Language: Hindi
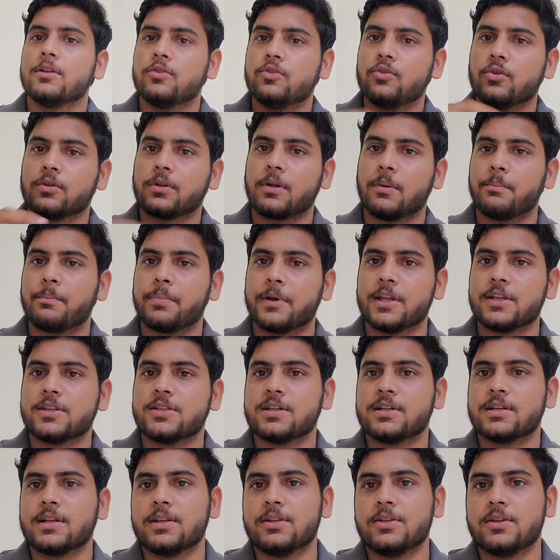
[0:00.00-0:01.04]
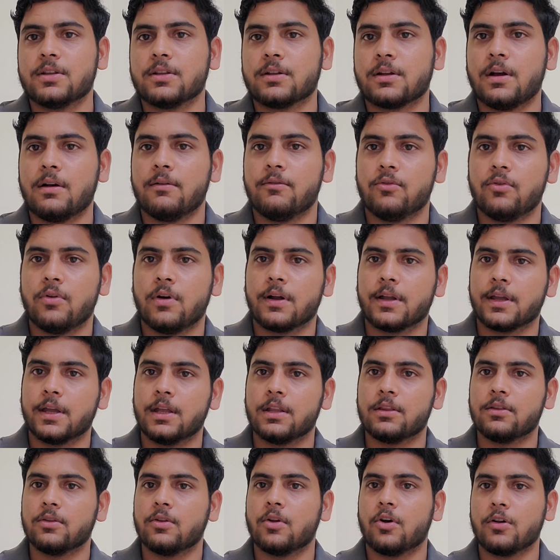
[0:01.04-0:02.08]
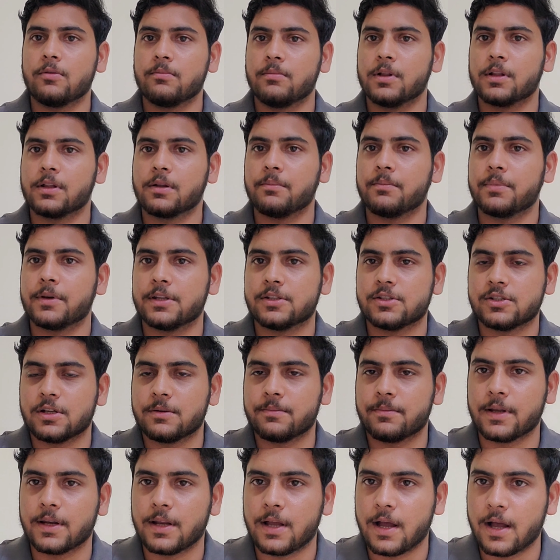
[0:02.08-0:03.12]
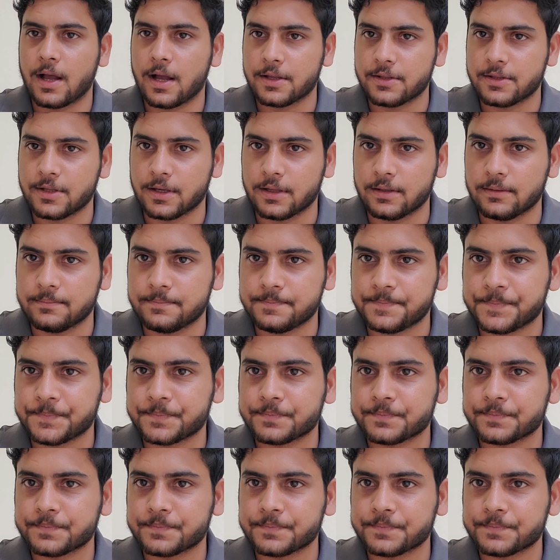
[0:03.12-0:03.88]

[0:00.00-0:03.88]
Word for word: जो टेम्परेचर इंजन का वो अगेन नॉर्मल टेम्परेचर पर आ जाए